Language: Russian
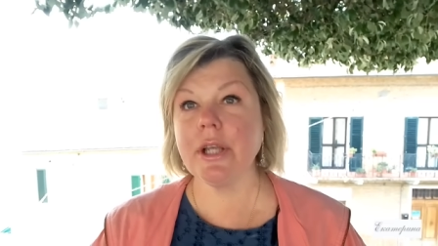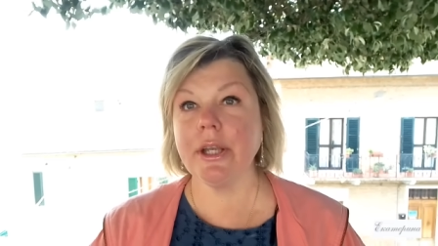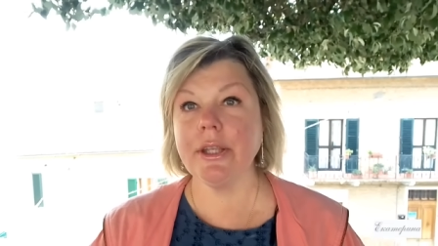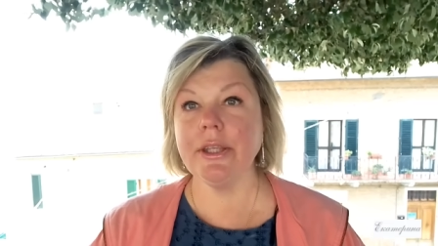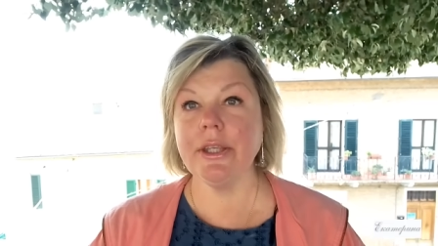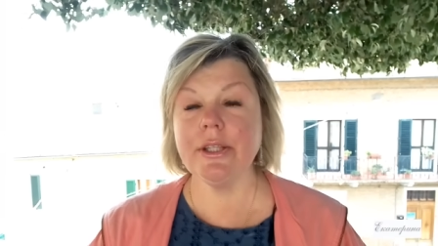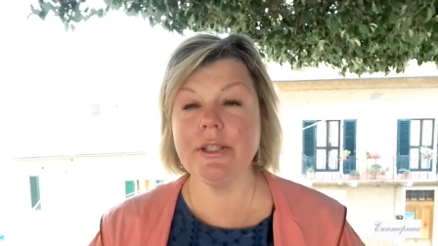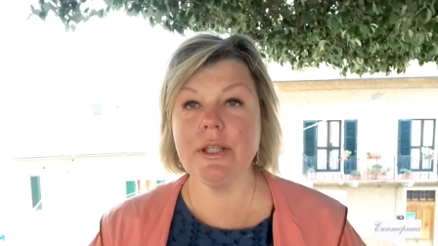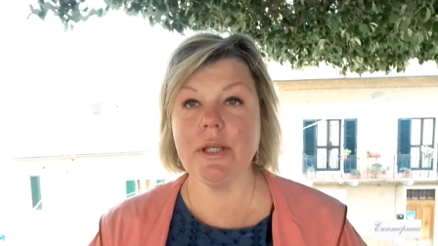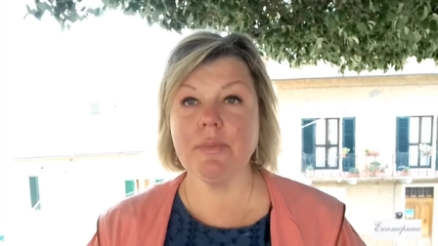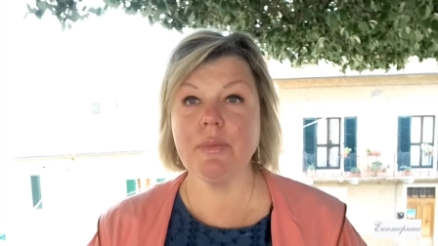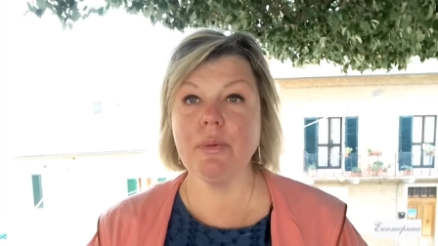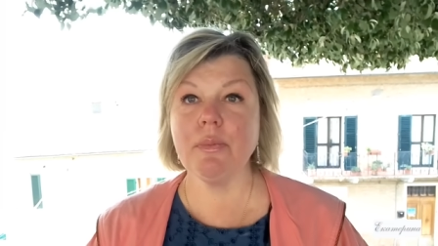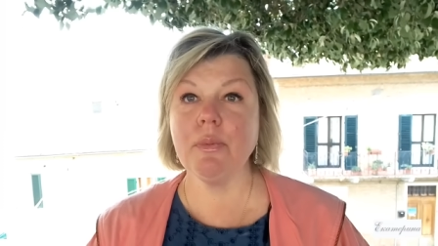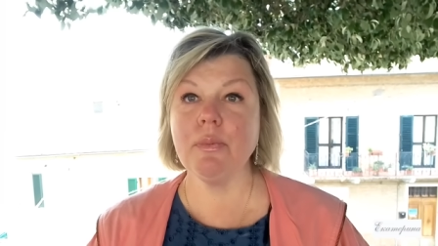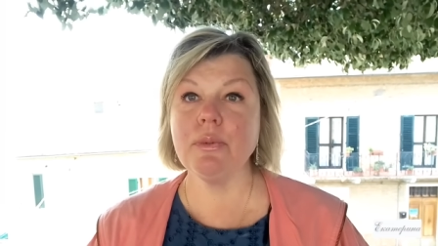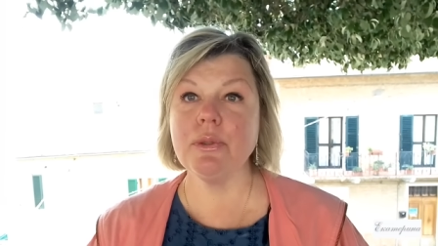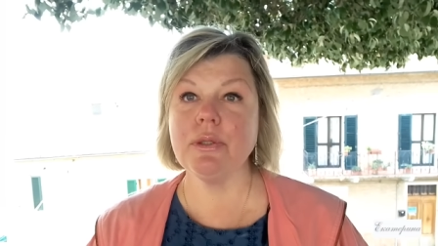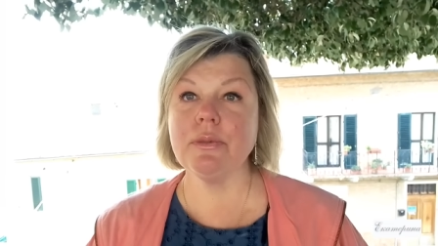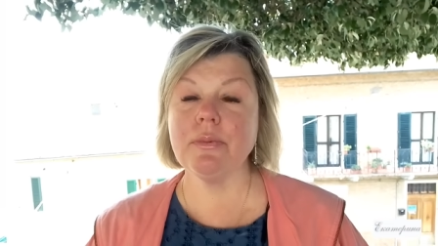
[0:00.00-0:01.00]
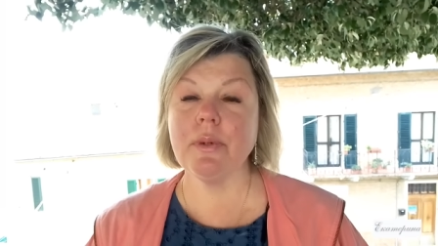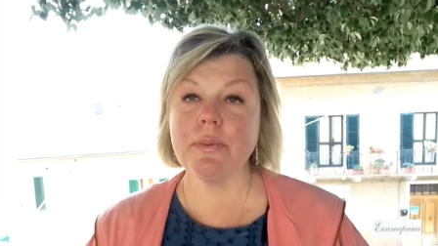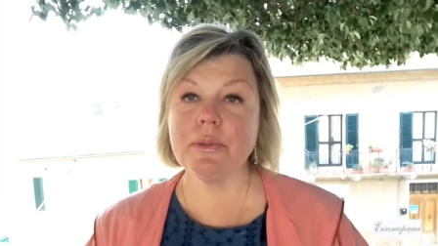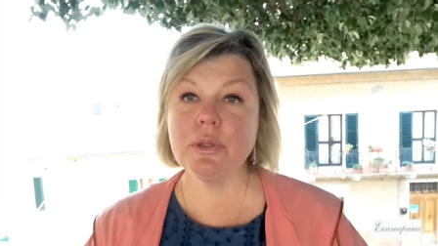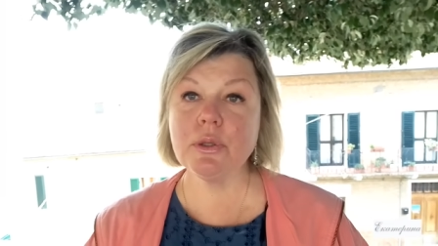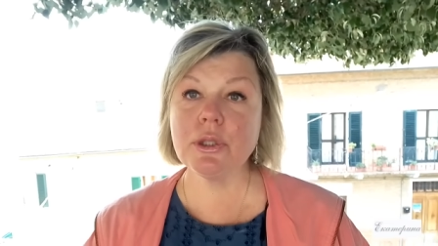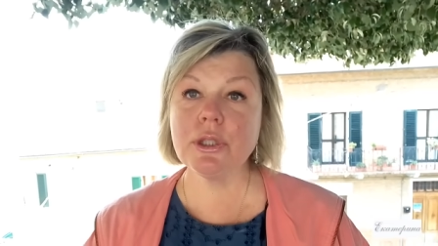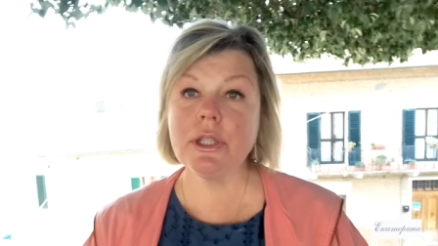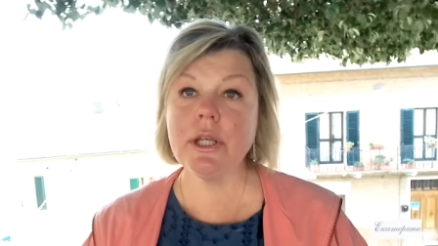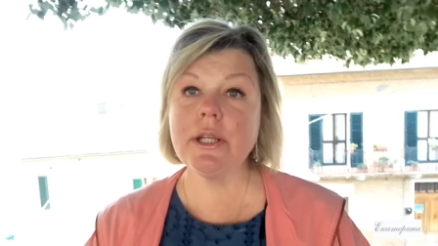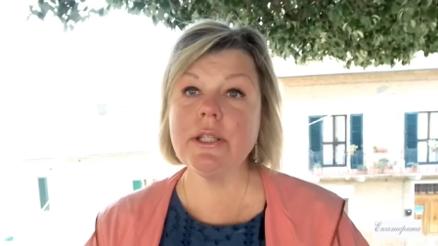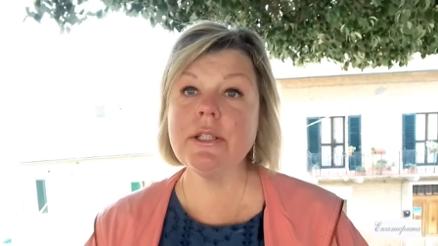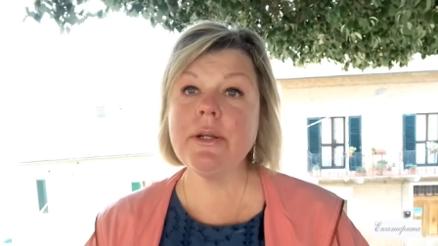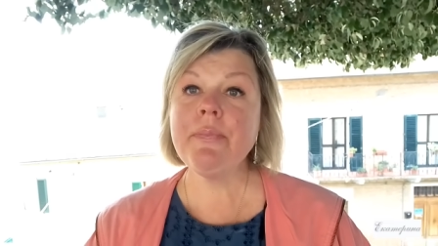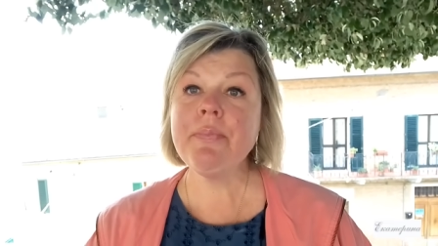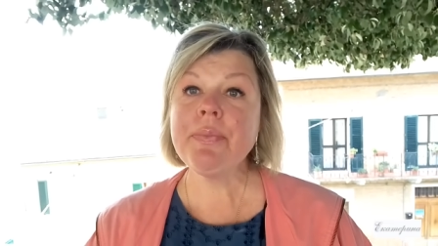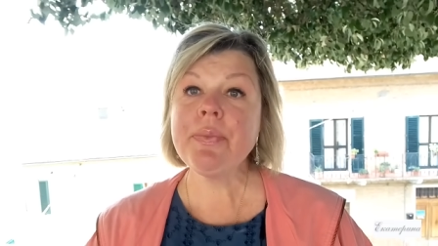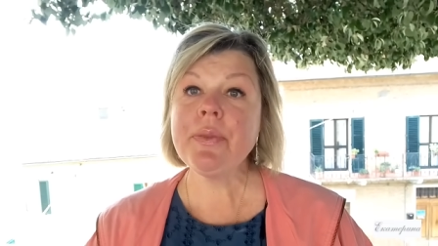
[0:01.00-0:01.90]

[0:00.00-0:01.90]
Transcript: какие темы мы будем обсуждать.